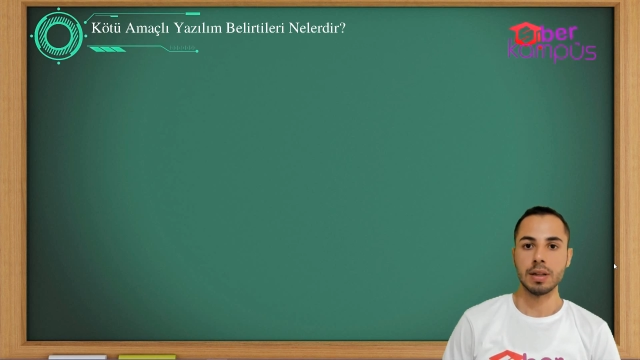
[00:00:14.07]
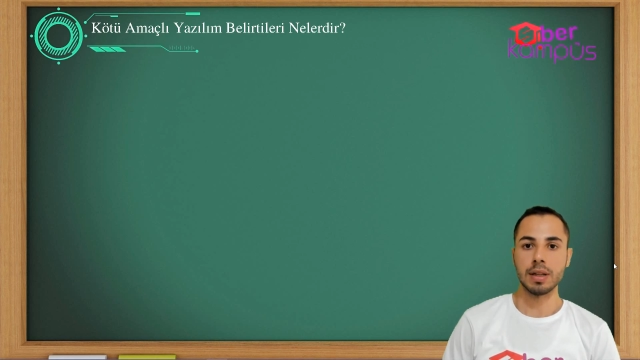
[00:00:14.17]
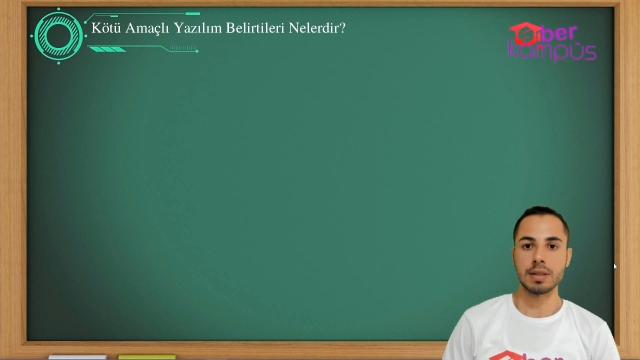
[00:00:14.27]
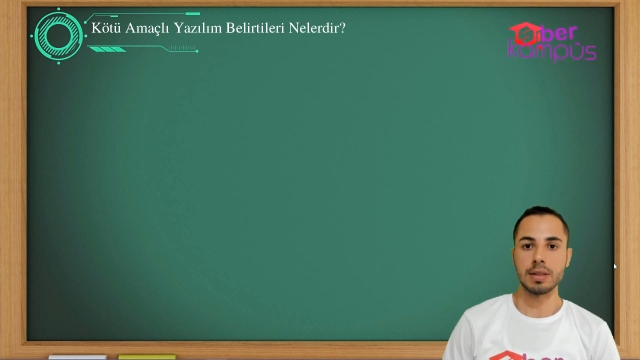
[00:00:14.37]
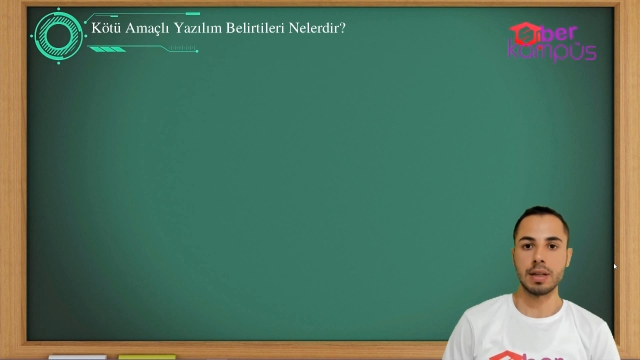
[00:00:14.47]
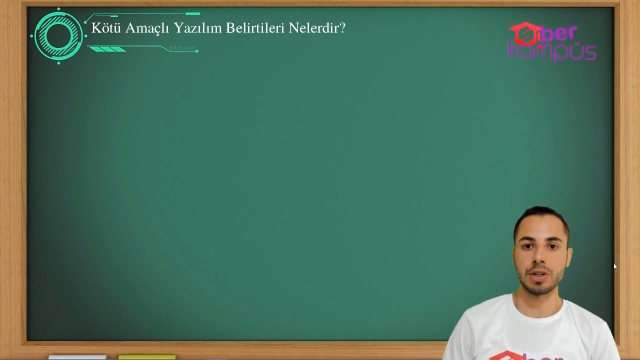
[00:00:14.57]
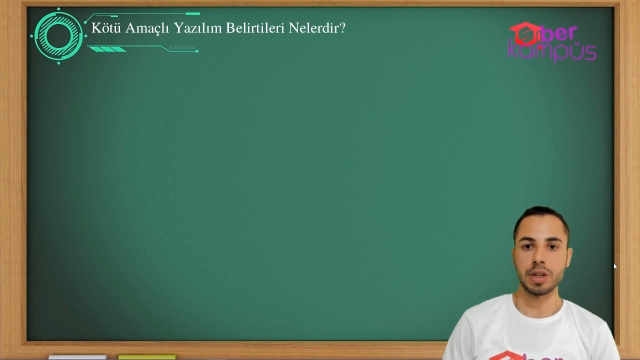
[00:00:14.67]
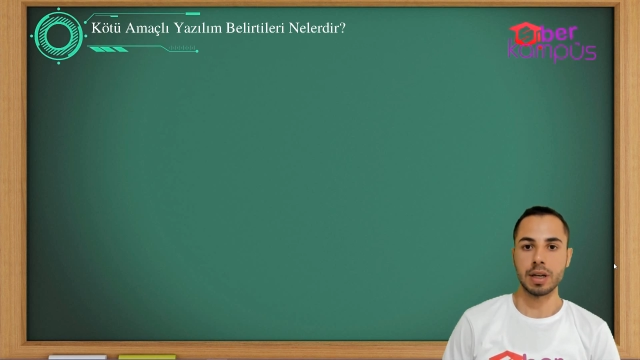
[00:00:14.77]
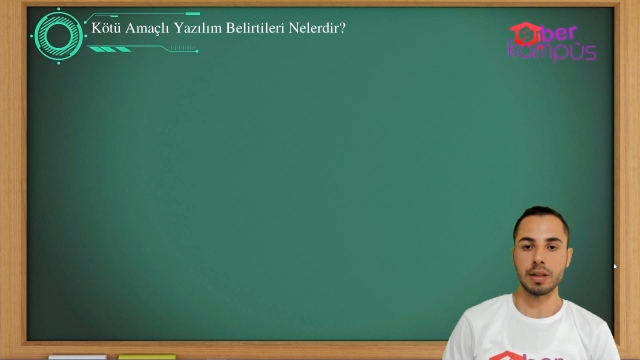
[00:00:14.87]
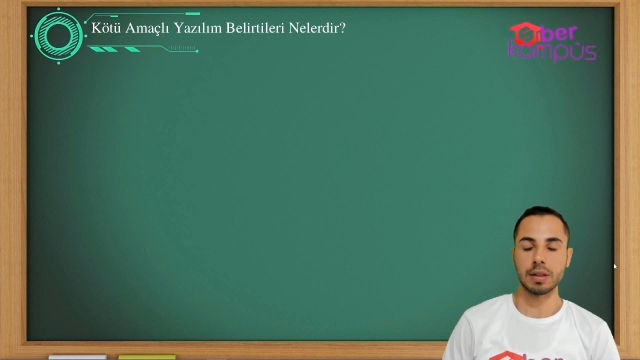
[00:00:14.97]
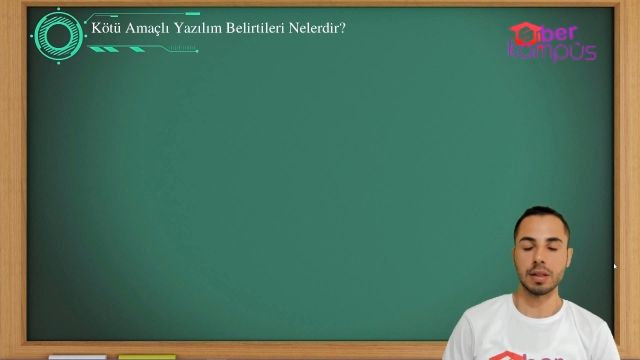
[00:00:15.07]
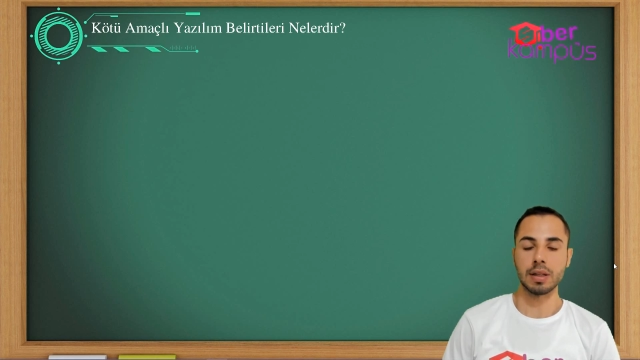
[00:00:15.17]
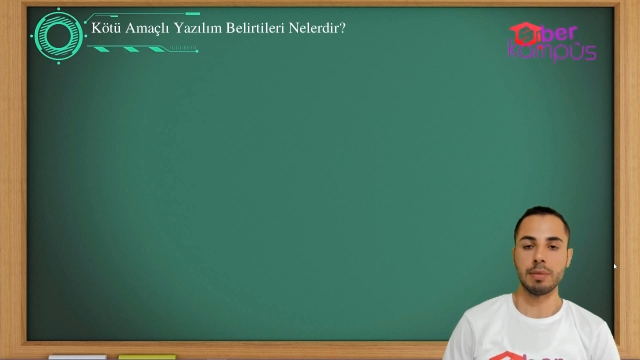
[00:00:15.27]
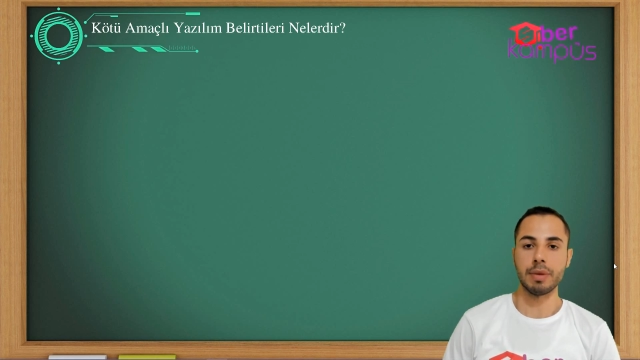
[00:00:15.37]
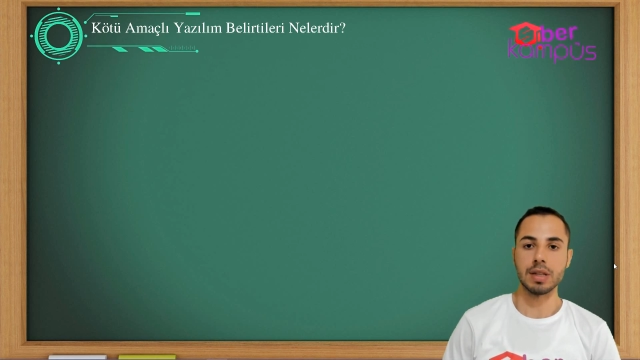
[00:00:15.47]
Nasıl, ne işe
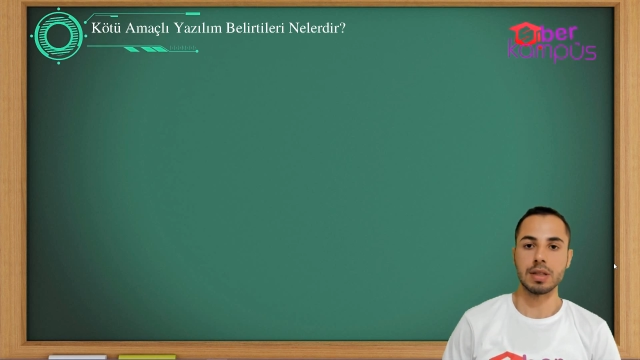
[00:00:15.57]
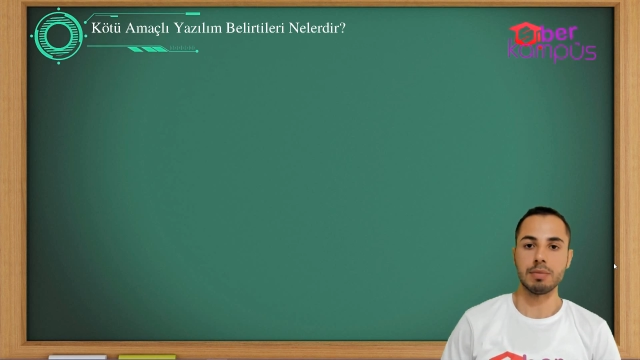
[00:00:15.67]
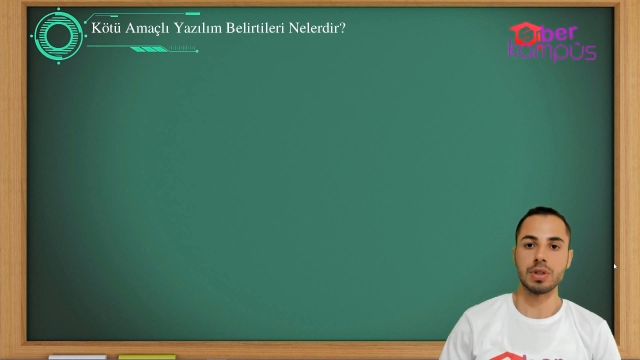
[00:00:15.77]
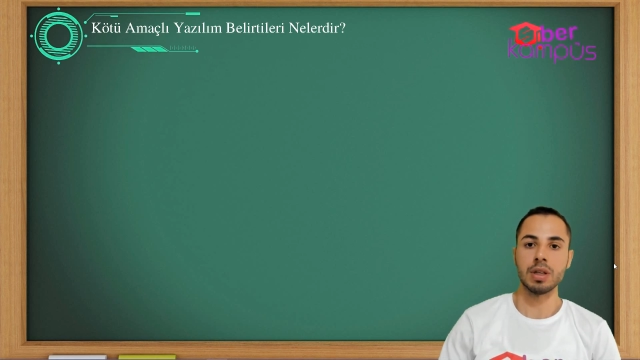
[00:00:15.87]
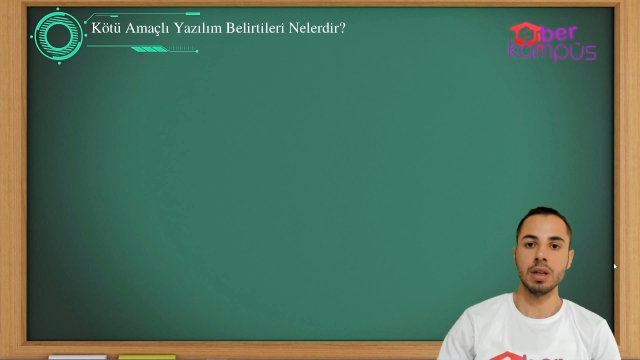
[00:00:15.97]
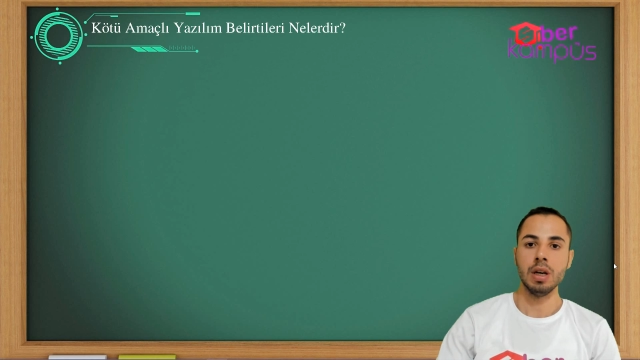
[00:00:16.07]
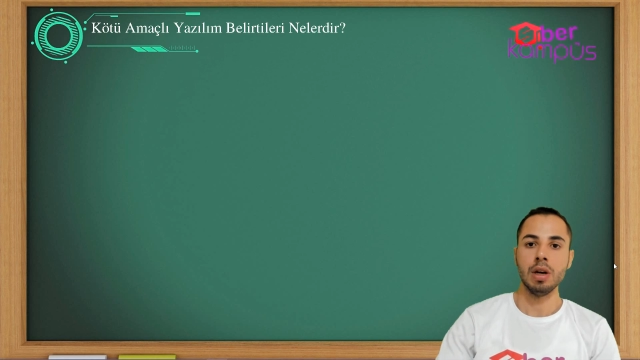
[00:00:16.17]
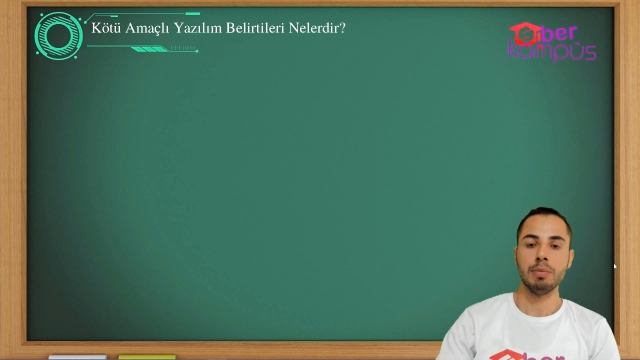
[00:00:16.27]
yaradıklarından bahsetmiştik.